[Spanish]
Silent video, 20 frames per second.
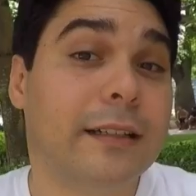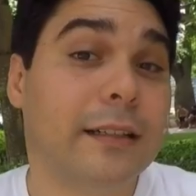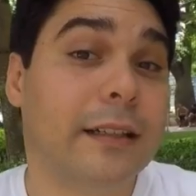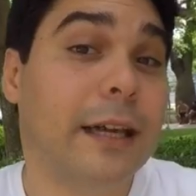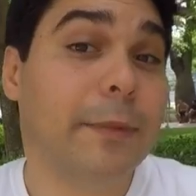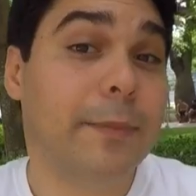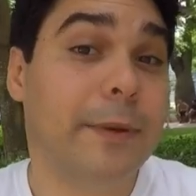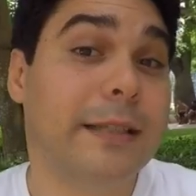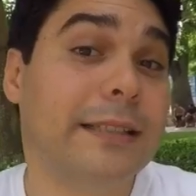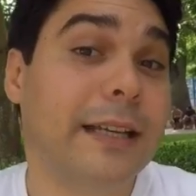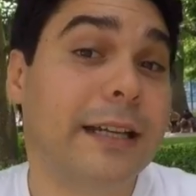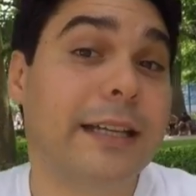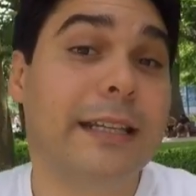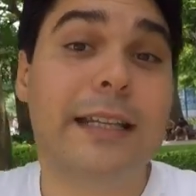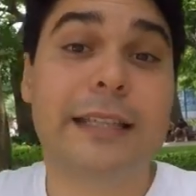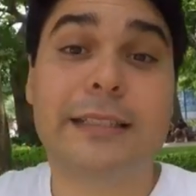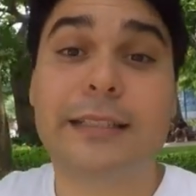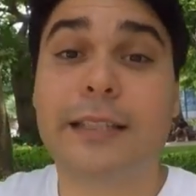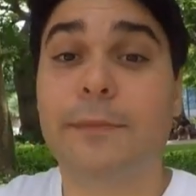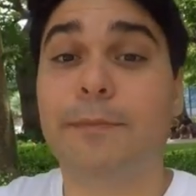¿Qué
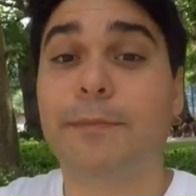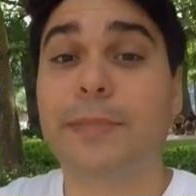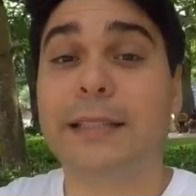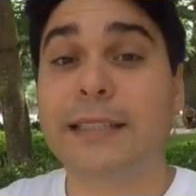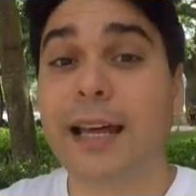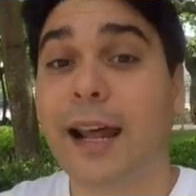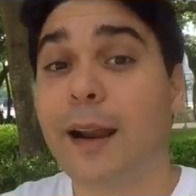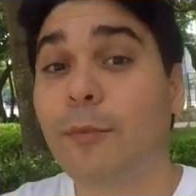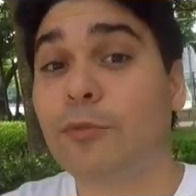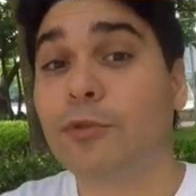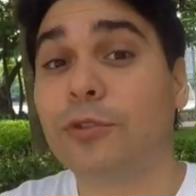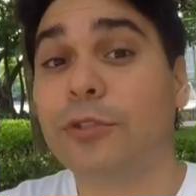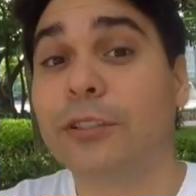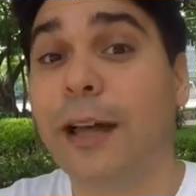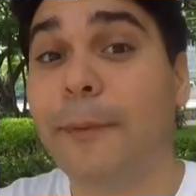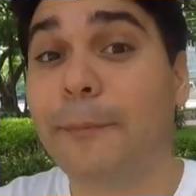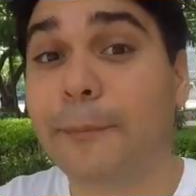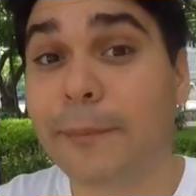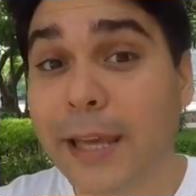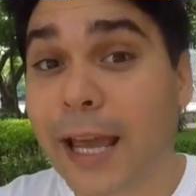pasaría si empezáramos
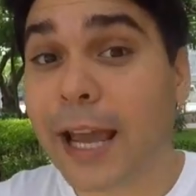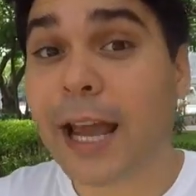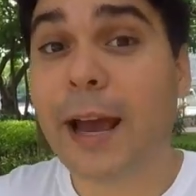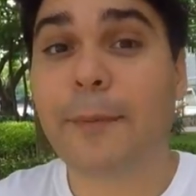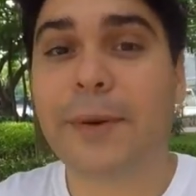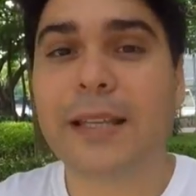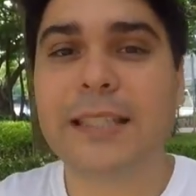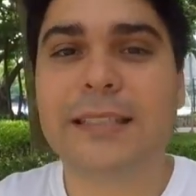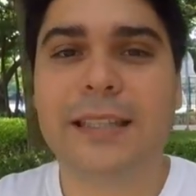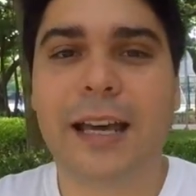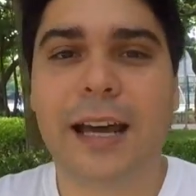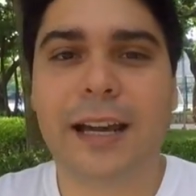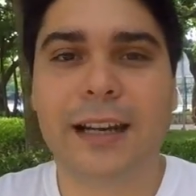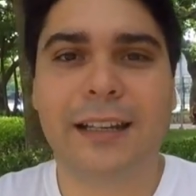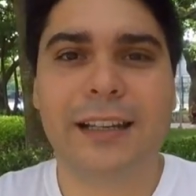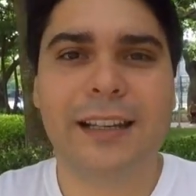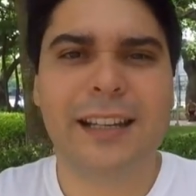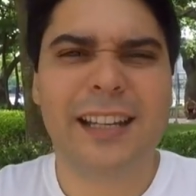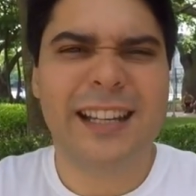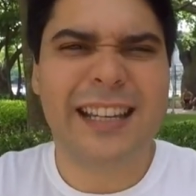también a pensar
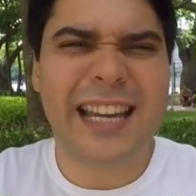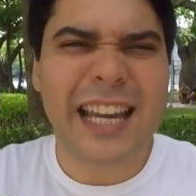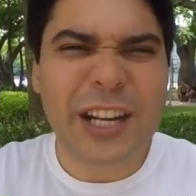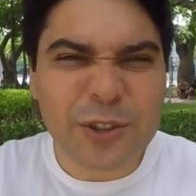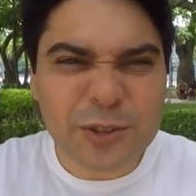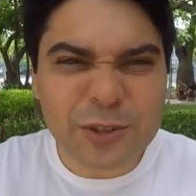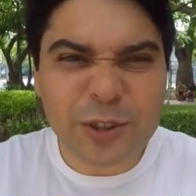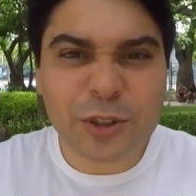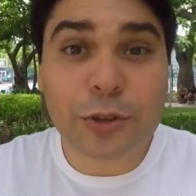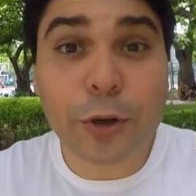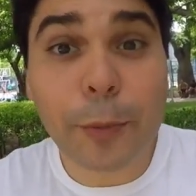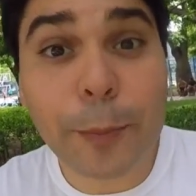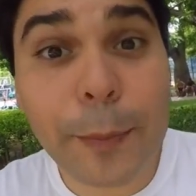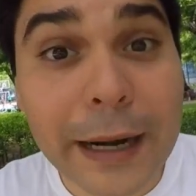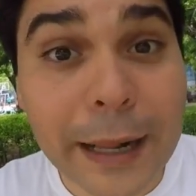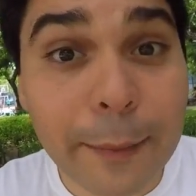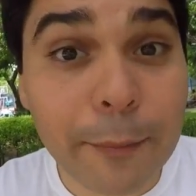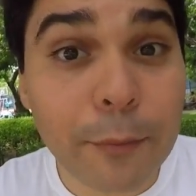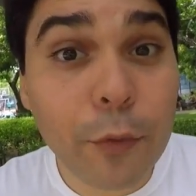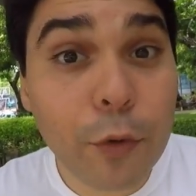que nosotros
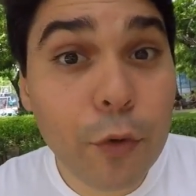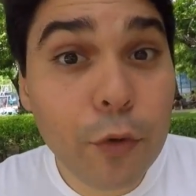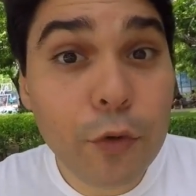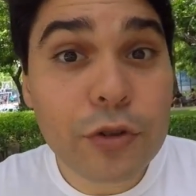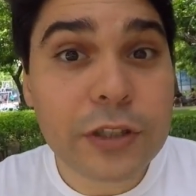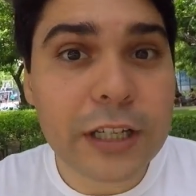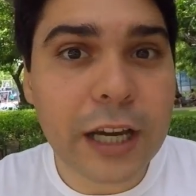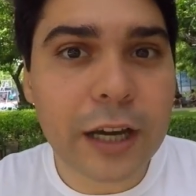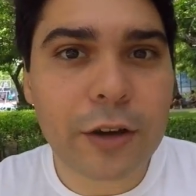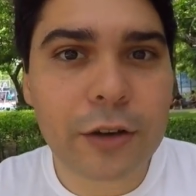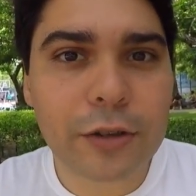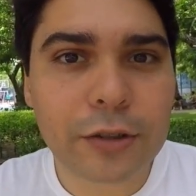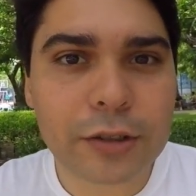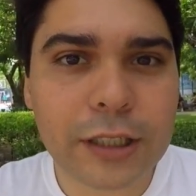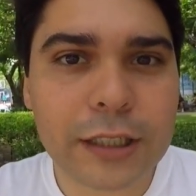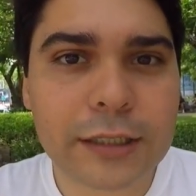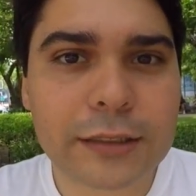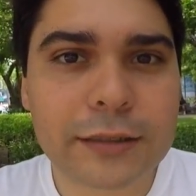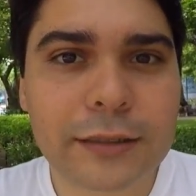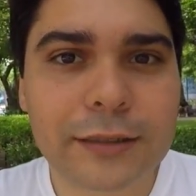para muchas
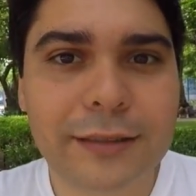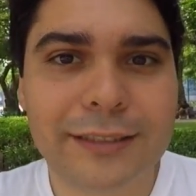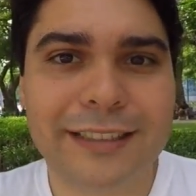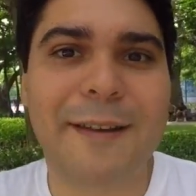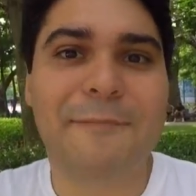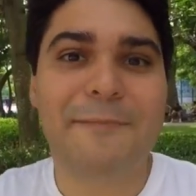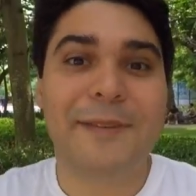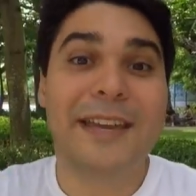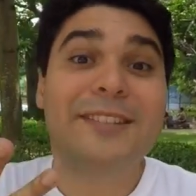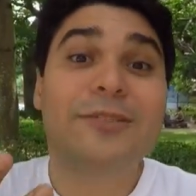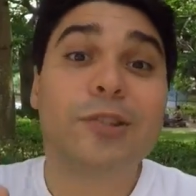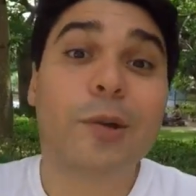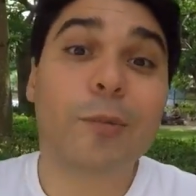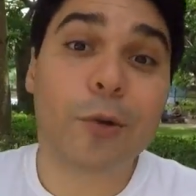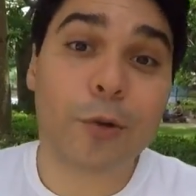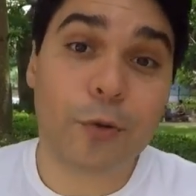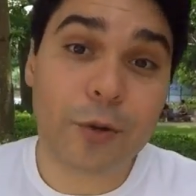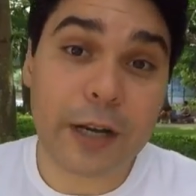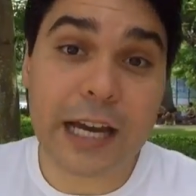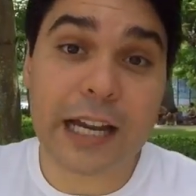cosas también
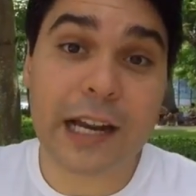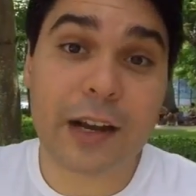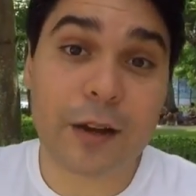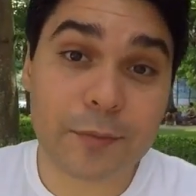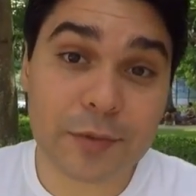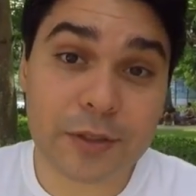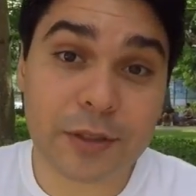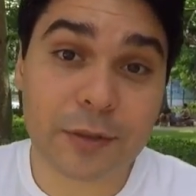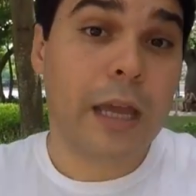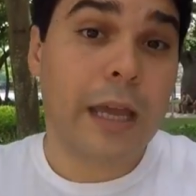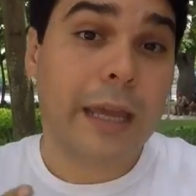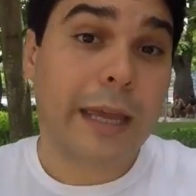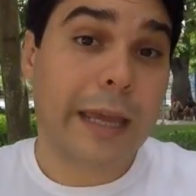somos una gran opción.